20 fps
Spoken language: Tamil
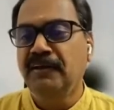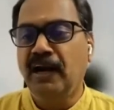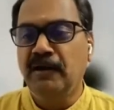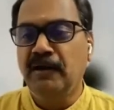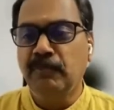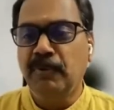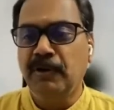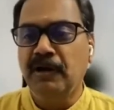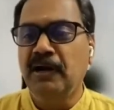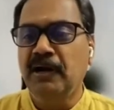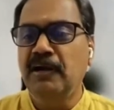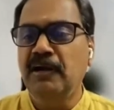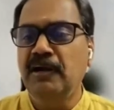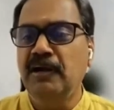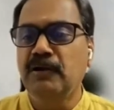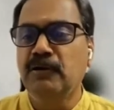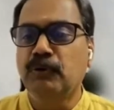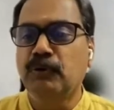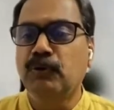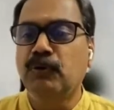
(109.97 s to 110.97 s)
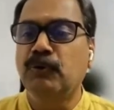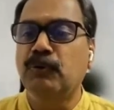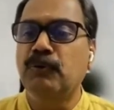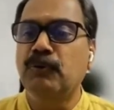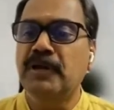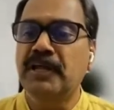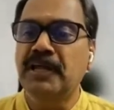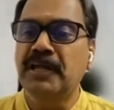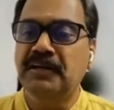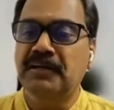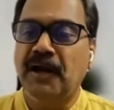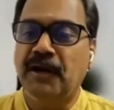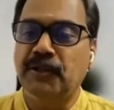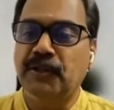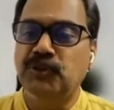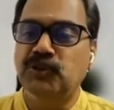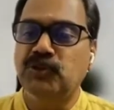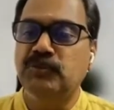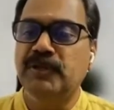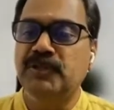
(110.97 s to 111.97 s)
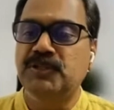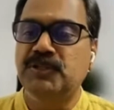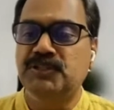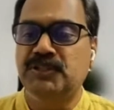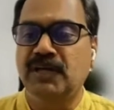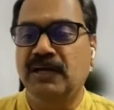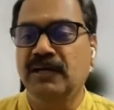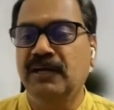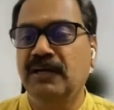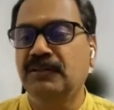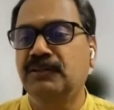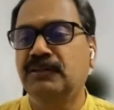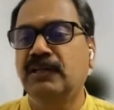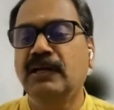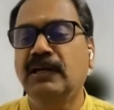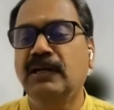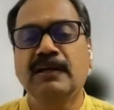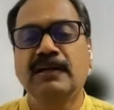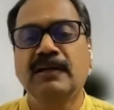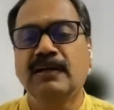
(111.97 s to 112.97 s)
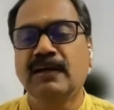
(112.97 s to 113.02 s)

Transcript: நண்பர்கள் நுக்கூடி நடத்தும் இச்சங்கத்தில்